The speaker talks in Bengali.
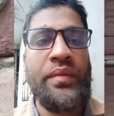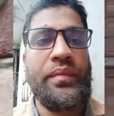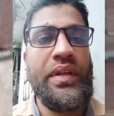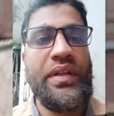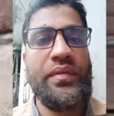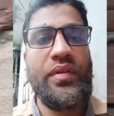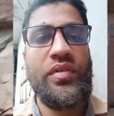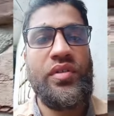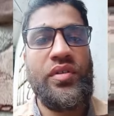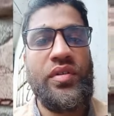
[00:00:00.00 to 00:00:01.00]
ব্রিক
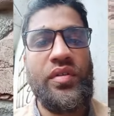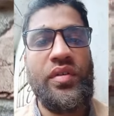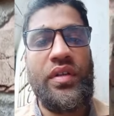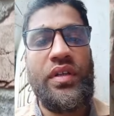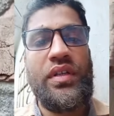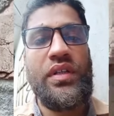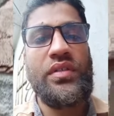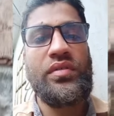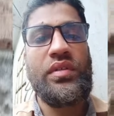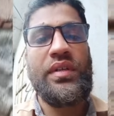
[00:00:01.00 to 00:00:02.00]
ফাউন্ডেশনের ঘরে এটা
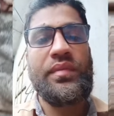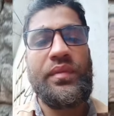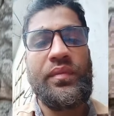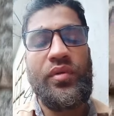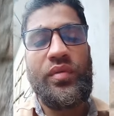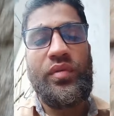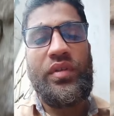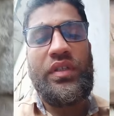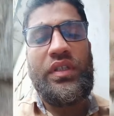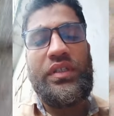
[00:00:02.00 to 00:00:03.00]
যদি আপনি
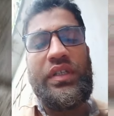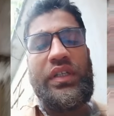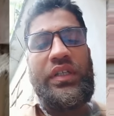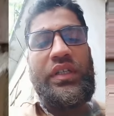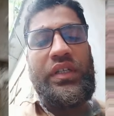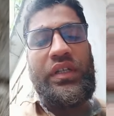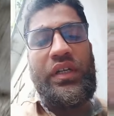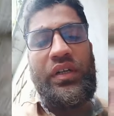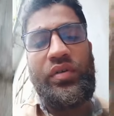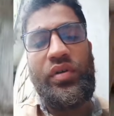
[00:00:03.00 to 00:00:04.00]
পরবর্তীতে এই সাইড দিয়ে
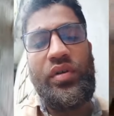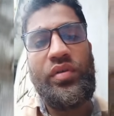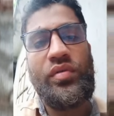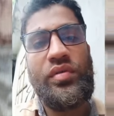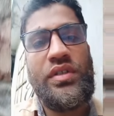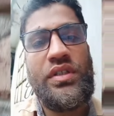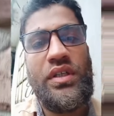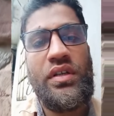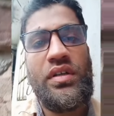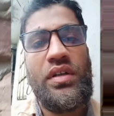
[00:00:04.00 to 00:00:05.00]
আরও ঘর করতে
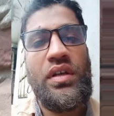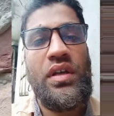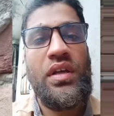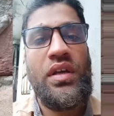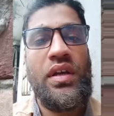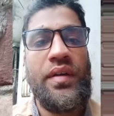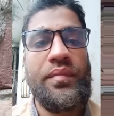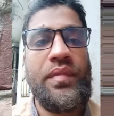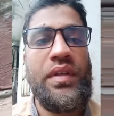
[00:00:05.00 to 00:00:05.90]
চান আপনি